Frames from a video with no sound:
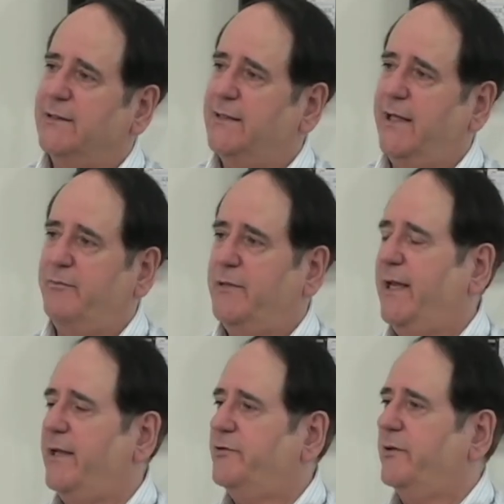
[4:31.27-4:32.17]
было
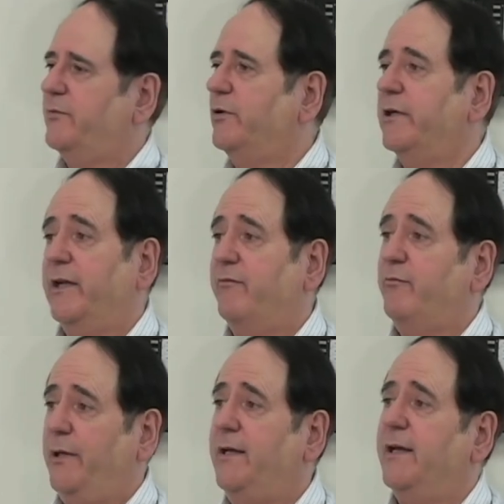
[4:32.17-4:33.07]
искушение,
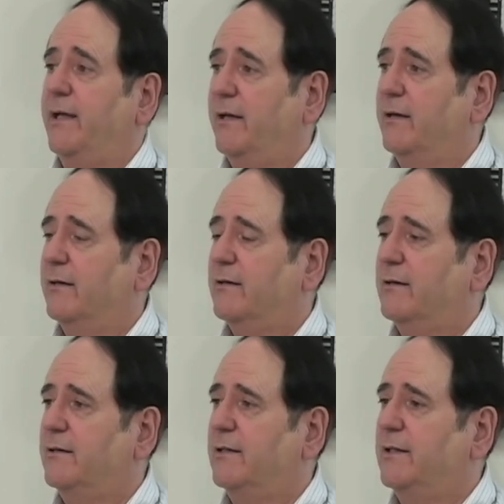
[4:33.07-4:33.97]
чтобы
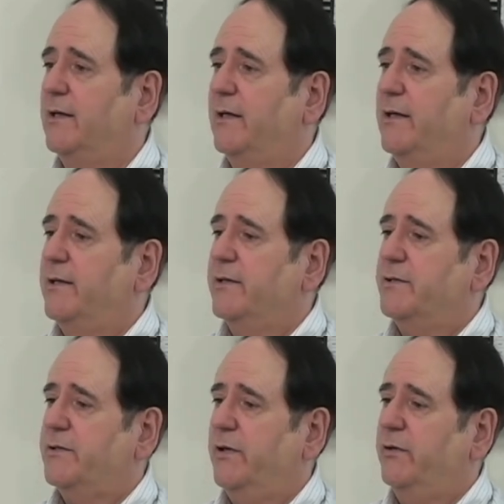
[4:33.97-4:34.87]
пойти другим
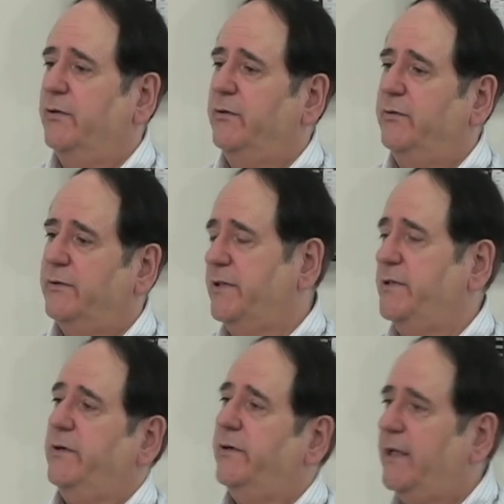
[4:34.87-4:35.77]
путем и не
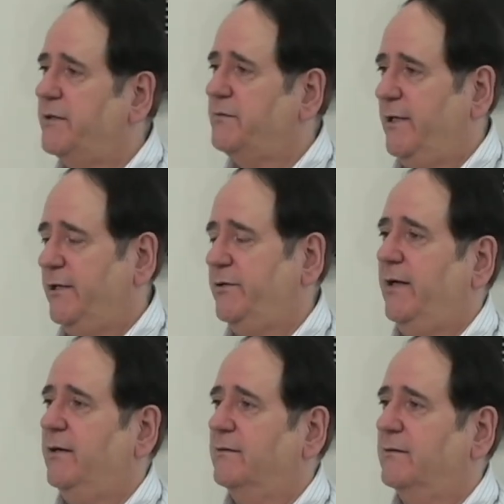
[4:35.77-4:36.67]
выполнить эту
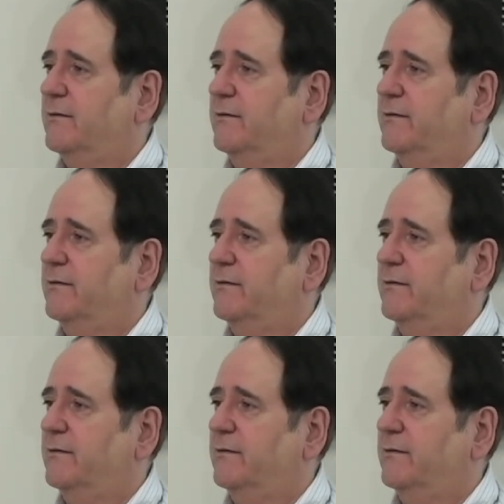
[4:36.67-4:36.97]
миссию,